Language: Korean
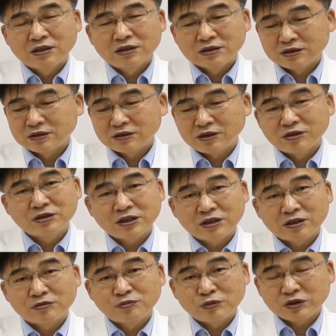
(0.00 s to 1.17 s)
그
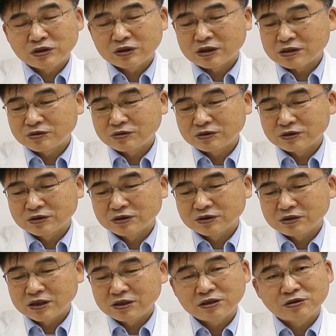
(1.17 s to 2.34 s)
열쇠 구멍이라고 할 수 있는
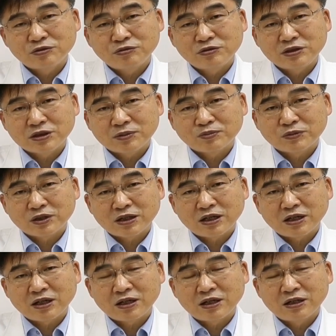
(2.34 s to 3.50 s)
ACE2 리셉터가